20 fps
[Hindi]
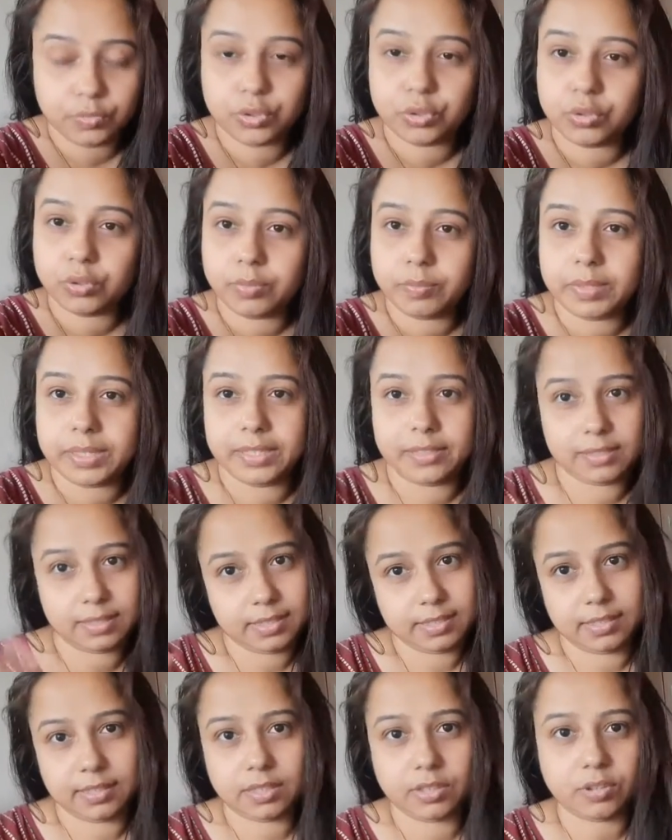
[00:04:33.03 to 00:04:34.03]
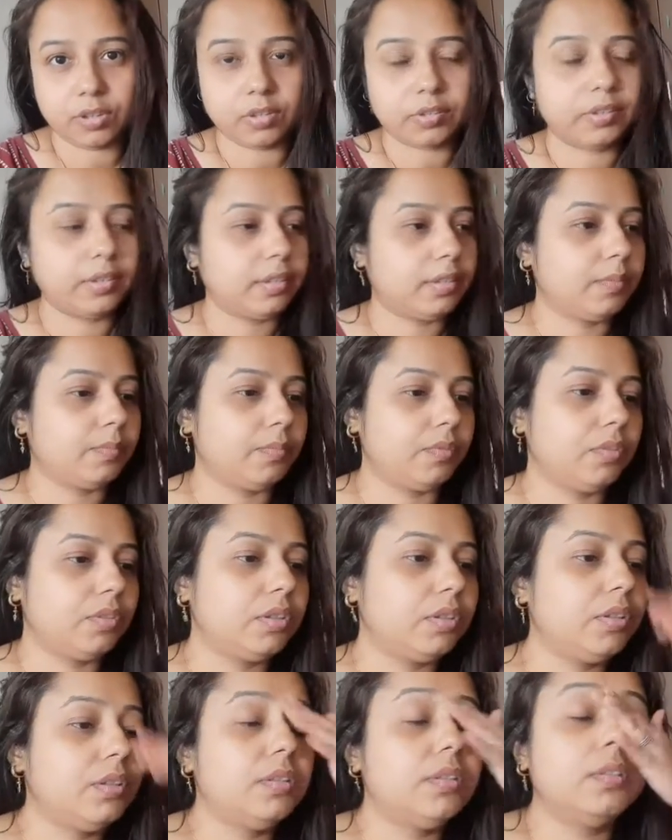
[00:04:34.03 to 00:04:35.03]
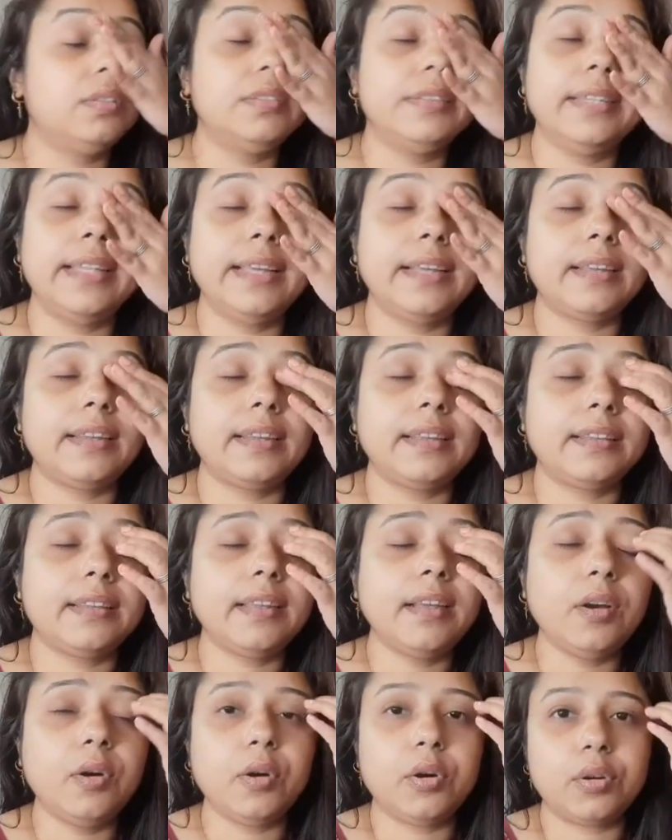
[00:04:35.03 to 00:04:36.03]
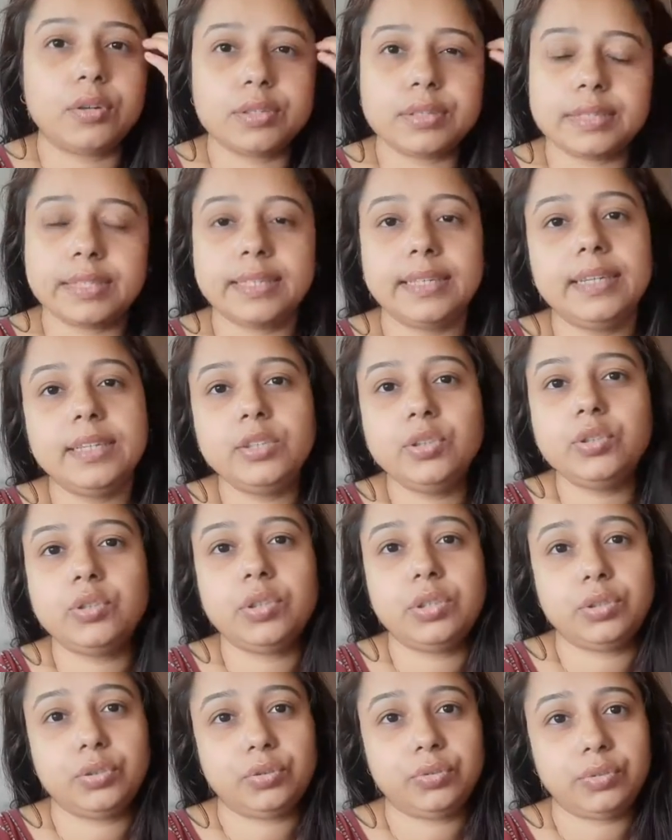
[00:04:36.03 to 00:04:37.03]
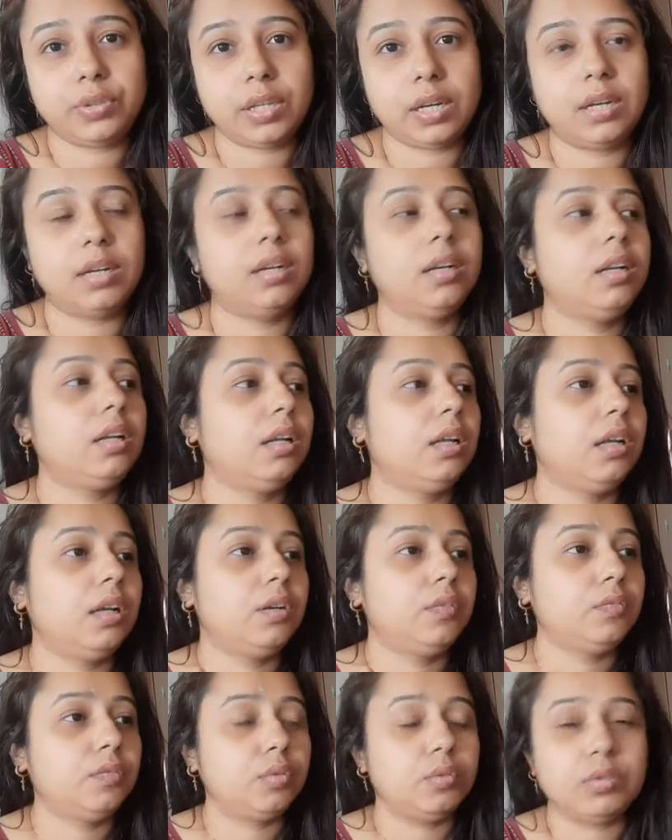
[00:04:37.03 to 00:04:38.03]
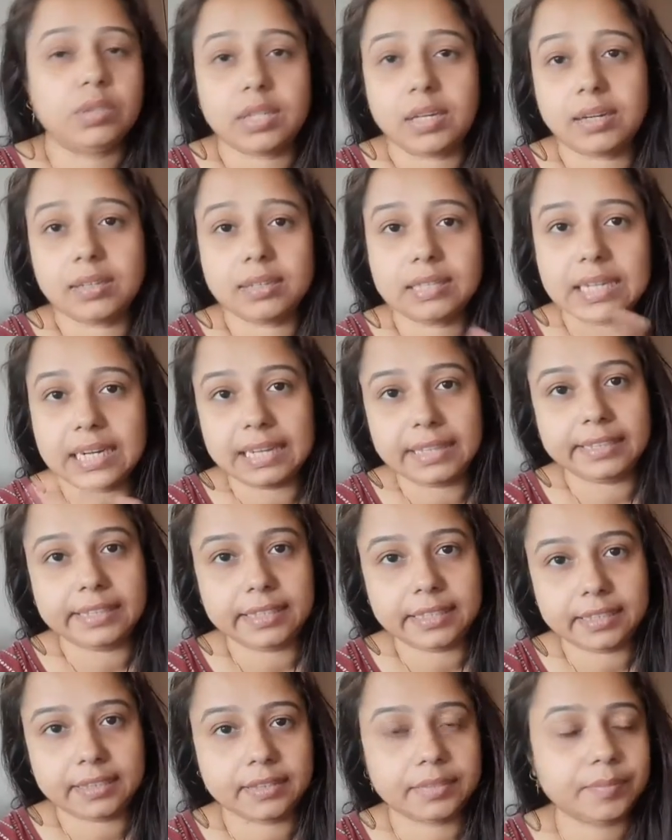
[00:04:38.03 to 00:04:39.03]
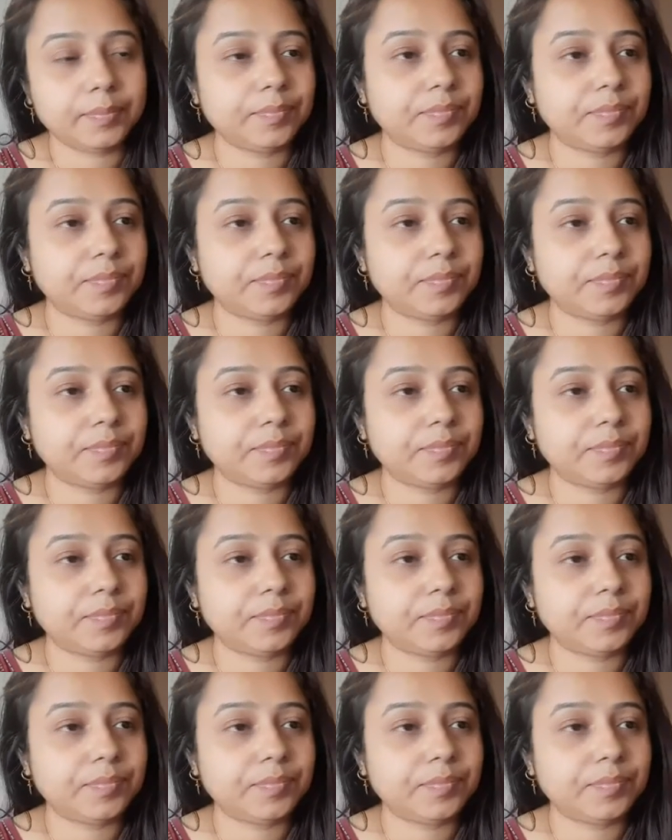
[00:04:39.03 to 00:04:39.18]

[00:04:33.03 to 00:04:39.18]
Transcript: जो मेडिसिन की डॉक्टर हम देख रहे थे और सेकंड जो इशू था वो था गाइनिक